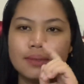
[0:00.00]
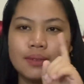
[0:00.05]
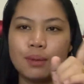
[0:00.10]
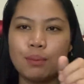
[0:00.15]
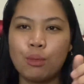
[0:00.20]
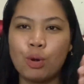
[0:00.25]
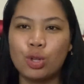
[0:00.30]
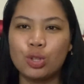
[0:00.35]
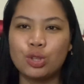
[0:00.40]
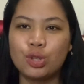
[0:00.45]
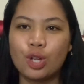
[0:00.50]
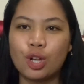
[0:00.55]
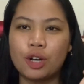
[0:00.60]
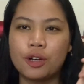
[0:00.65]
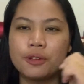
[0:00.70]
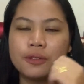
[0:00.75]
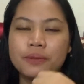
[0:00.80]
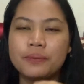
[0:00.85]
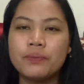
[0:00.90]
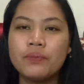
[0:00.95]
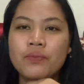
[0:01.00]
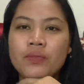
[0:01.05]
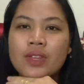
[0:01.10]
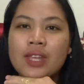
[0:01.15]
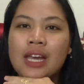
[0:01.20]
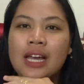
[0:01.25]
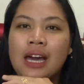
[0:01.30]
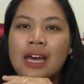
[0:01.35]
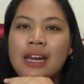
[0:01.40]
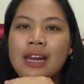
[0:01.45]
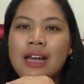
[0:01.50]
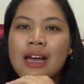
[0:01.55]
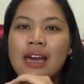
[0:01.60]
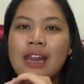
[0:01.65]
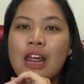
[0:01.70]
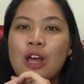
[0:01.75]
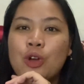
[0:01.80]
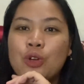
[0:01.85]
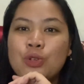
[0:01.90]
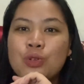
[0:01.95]
motor karena
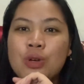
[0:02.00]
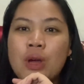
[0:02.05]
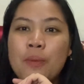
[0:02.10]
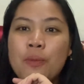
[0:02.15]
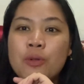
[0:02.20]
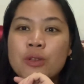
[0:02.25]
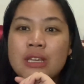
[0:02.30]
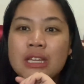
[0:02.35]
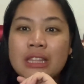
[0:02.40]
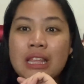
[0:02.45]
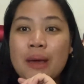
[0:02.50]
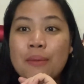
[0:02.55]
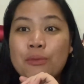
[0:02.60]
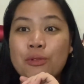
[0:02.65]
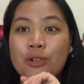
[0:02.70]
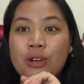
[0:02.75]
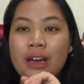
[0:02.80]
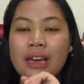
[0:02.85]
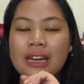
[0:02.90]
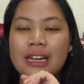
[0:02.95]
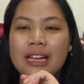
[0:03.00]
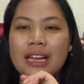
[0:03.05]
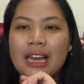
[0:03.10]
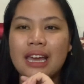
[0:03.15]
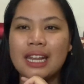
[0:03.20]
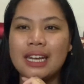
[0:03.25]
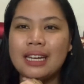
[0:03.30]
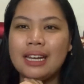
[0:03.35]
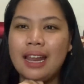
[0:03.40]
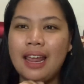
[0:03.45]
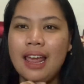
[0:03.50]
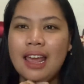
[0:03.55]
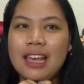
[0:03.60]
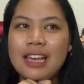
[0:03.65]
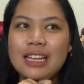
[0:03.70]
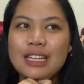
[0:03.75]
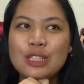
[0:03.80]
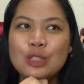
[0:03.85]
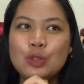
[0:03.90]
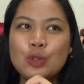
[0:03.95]
kan aku juga punya tabungan kan
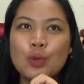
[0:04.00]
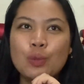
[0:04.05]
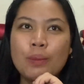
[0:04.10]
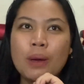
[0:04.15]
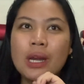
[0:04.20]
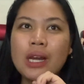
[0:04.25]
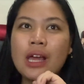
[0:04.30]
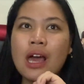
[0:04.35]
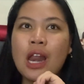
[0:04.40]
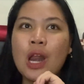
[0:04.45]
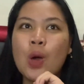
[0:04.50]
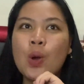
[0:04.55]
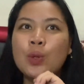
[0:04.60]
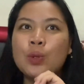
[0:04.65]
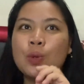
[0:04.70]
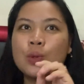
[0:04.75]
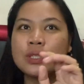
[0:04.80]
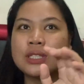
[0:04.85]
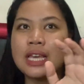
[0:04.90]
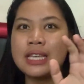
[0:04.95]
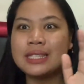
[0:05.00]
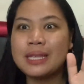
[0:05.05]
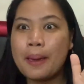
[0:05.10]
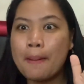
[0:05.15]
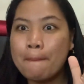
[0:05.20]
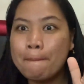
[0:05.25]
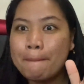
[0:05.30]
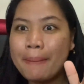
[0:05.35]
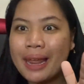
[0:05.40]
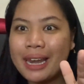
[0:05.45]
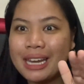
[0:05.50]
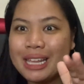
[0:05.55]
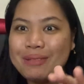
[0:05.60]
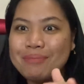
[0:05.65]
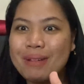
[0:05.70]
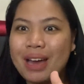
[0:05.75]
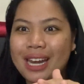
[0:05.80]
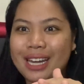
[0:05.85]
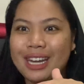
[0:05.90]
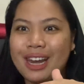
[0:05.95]
cuman kalau untuk sesi 4, 5,
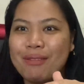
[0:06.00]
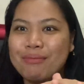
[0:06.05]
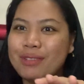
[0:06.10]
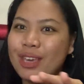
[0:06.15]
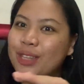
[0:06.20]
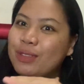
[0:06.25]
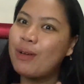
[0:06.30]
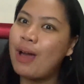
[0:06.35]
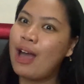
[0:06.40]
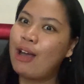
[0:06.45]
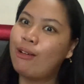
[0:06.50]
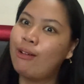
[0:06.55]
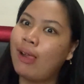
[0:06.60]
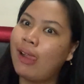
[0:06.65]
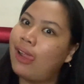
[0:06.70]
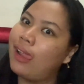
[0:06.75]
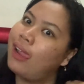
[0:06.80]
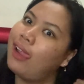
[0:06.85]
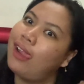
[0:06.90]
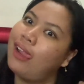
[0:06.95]
6 nya itu aku